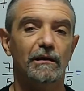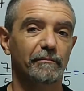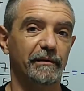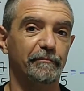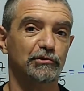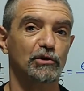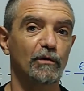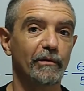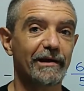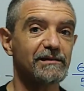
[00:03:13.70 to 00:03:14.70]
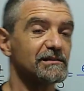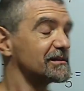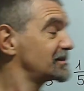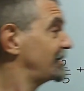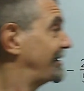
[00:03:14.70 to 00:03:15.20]
Bien, pues como veis
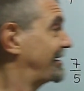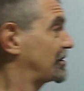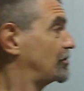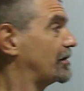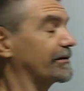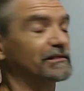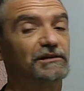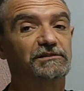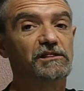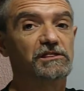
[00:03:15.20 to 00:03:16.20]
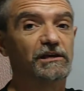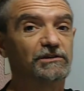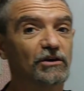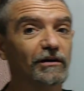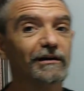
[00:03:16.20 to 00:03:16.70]
es razonablemente
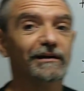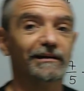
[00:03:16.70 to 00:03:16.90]
sencillo